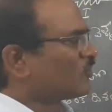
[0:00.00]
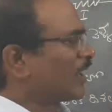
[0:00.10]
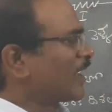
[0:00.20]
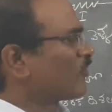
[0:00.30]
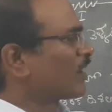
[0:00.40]

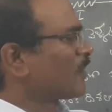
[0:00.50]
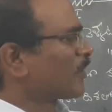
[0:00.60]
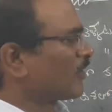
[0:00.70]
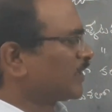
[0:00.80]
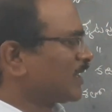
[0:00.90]
వలయం గుండా
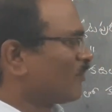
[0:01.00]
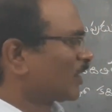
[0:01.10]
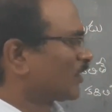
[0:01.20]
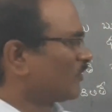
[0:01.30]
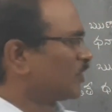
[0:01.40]
ప్రవహించే
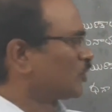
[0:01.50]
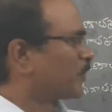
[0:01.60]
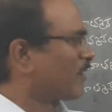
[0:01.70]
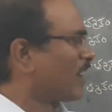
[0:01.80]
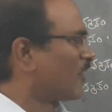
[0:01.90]
మొత్తం
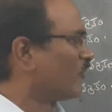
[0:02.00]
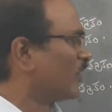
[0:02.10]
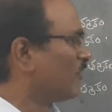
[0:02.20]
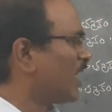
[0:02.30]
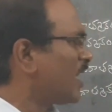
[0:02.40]
విద్యుత్ ప్రవాహం
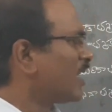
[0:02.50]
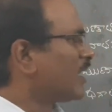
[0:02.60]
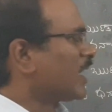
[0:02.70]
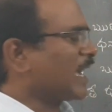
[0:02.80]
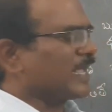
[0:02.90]
విలువ
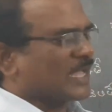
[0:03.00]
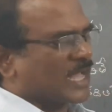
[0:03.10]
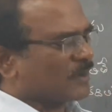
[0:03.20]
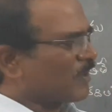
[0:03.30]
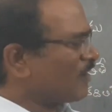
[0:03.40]
ఐ
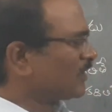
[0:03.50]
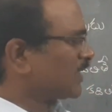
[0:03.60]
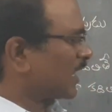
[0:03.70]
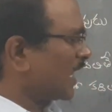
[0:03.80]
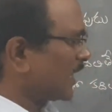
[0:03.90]
అని
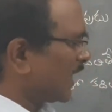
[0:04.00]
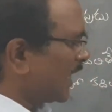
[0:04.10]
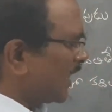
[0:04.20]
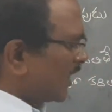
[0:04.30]
భావించినట్లయితే